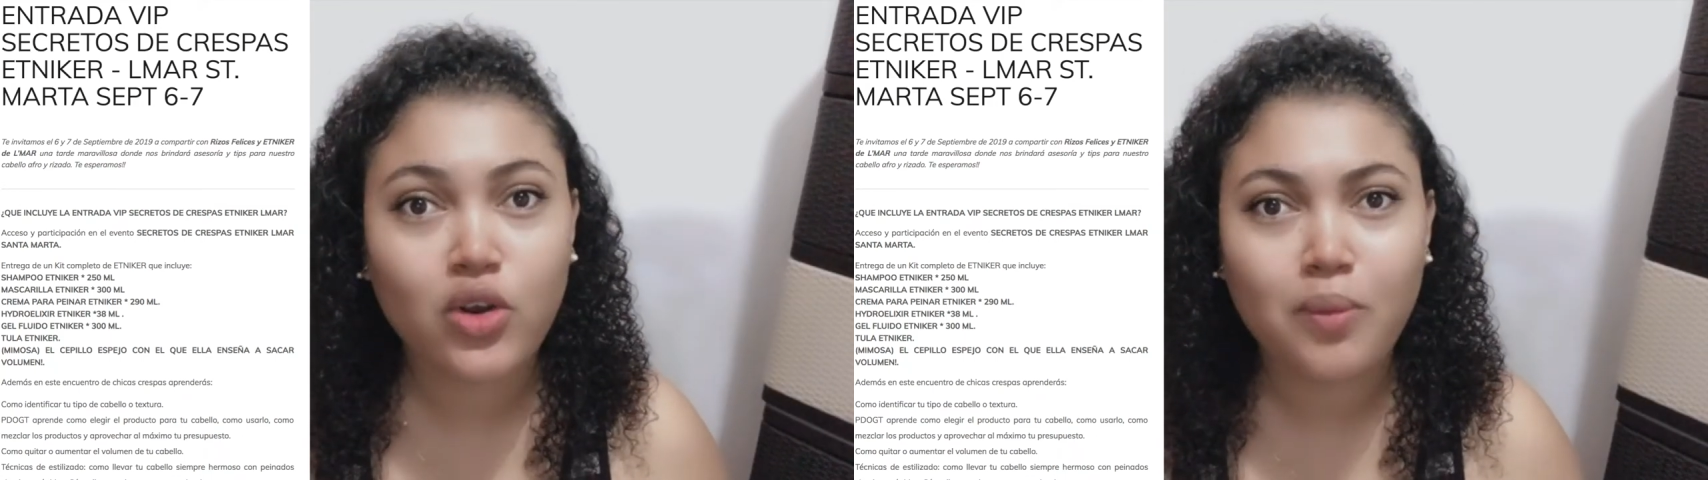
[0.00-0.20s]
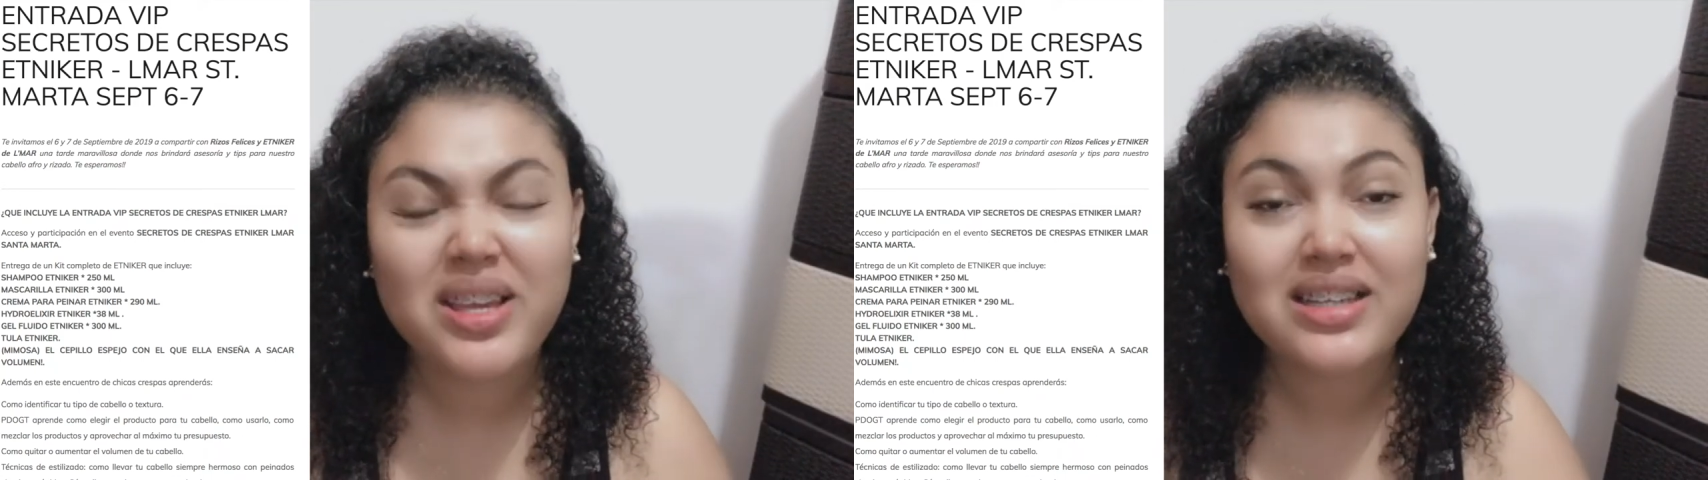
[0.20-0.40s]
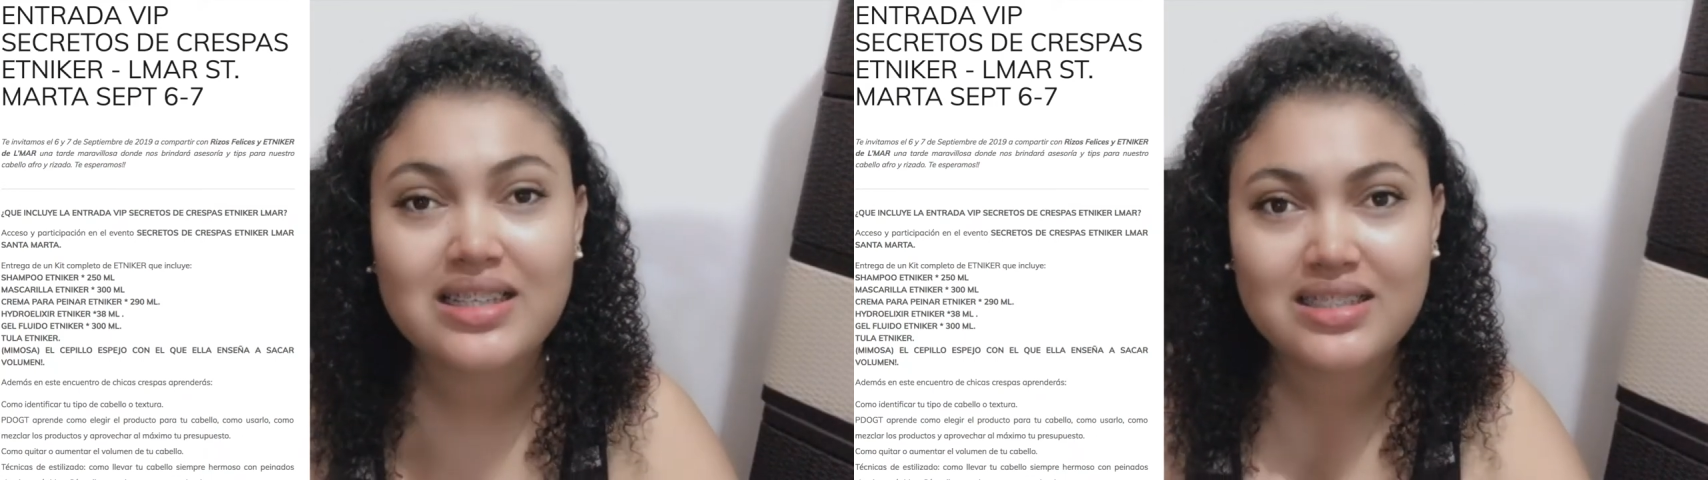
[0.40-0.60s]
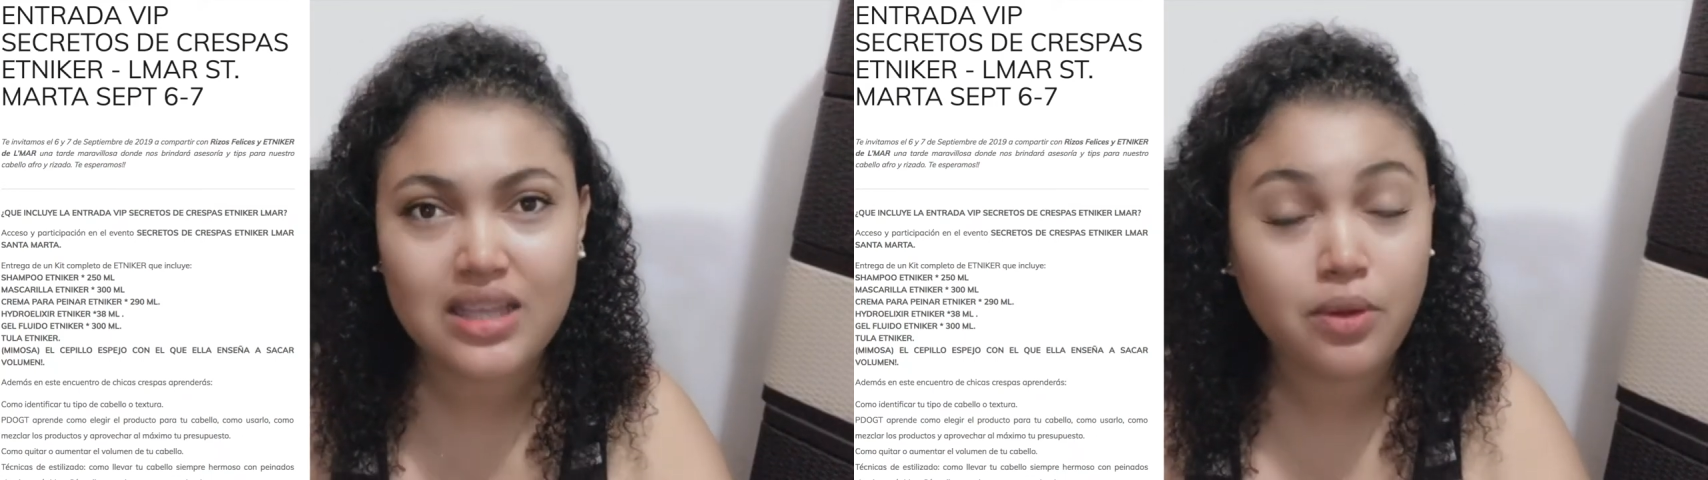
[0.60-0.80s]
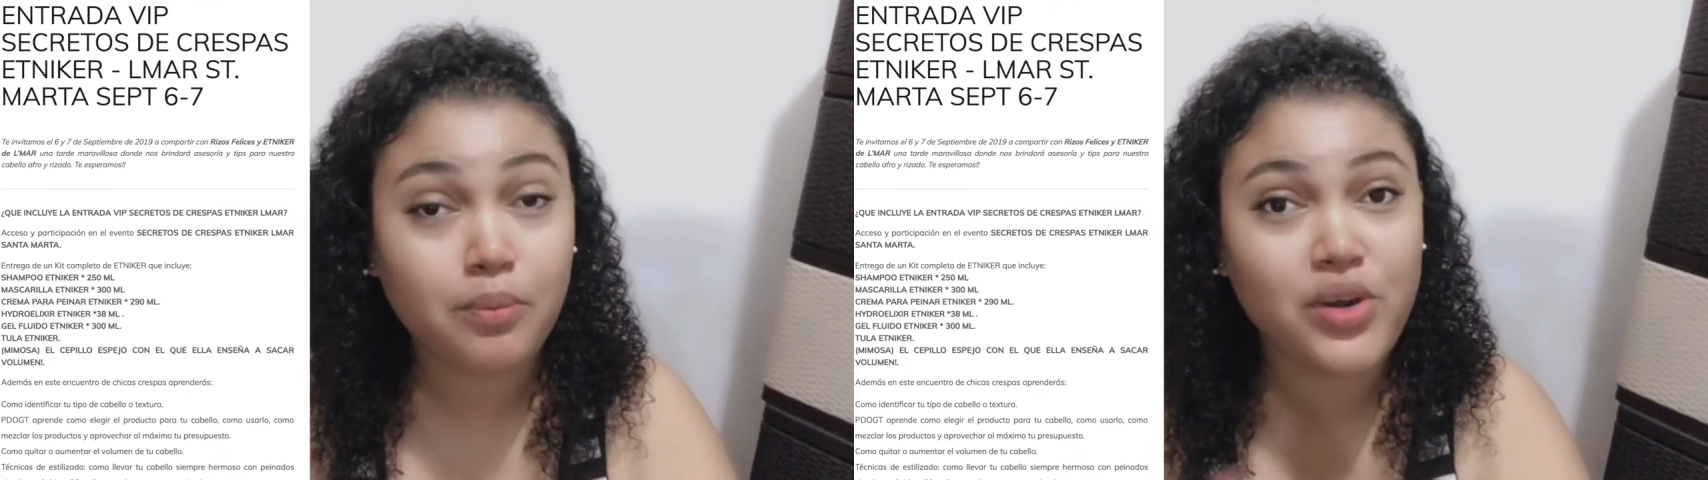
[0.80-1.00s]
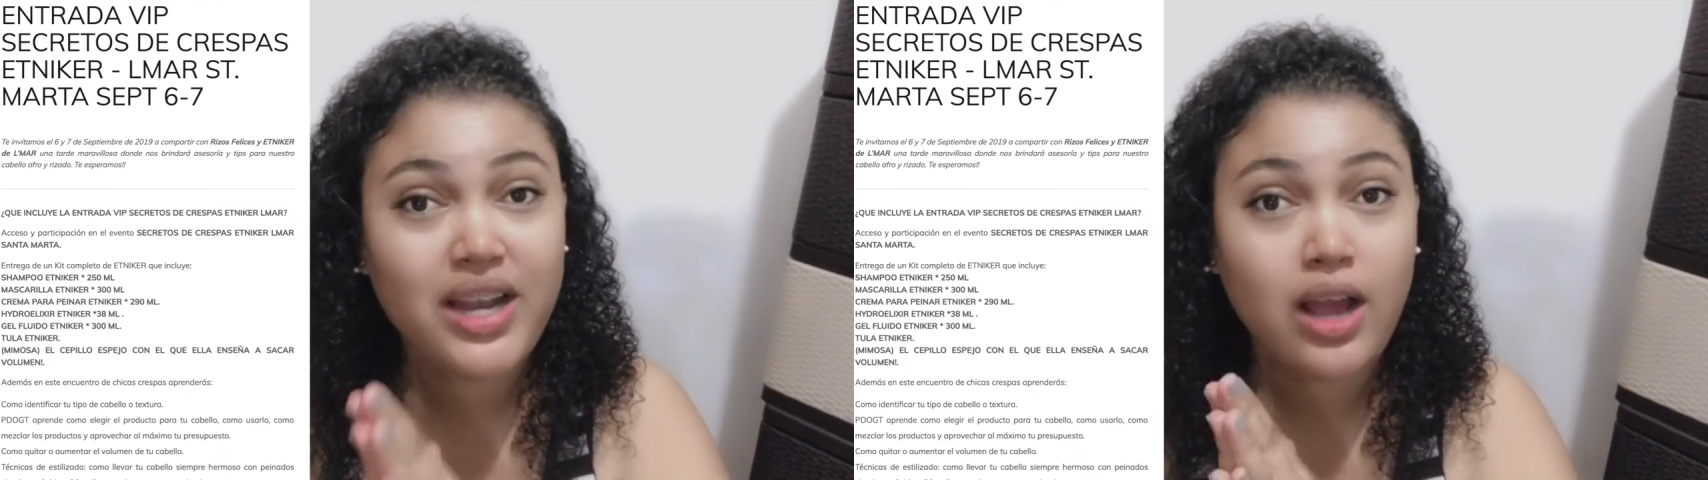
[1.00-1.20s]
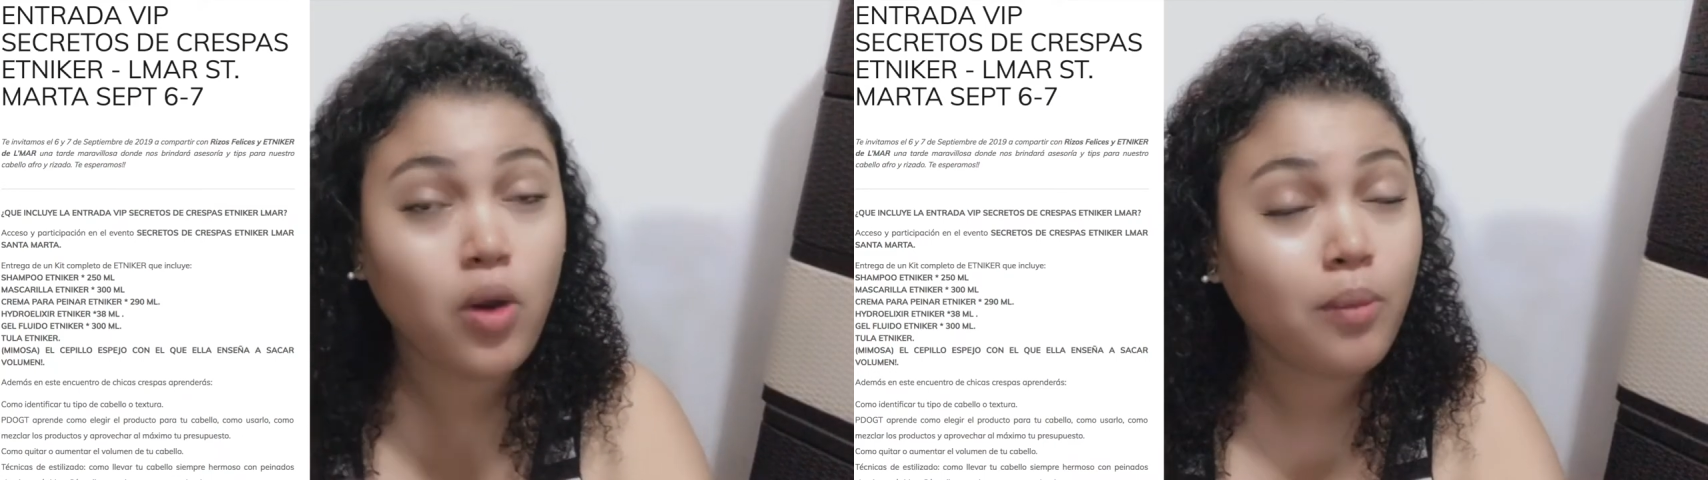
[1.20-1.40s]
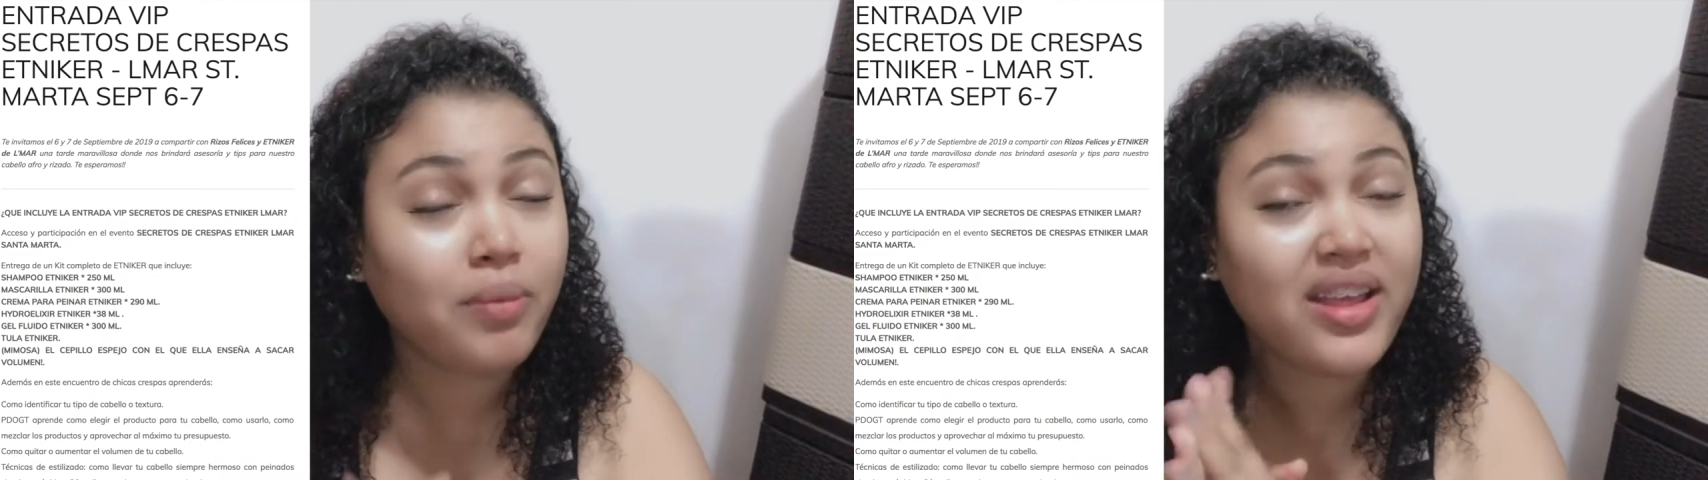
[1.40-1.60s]
Colombia reciben por la
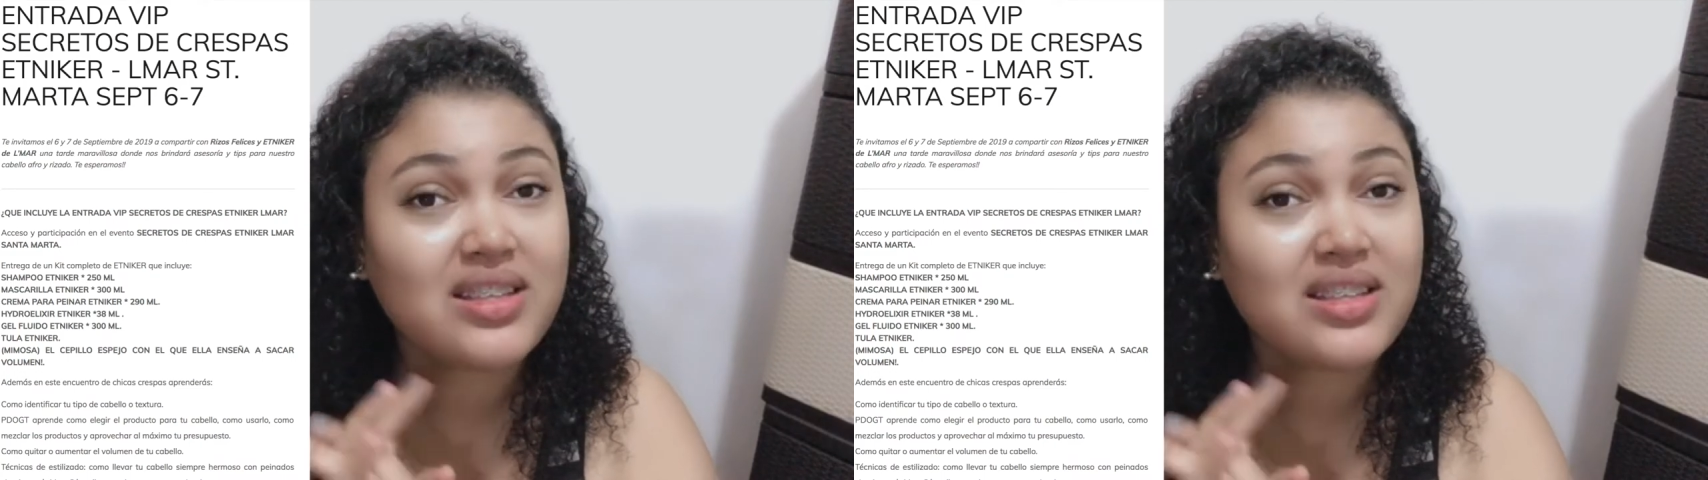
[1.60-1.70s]
compra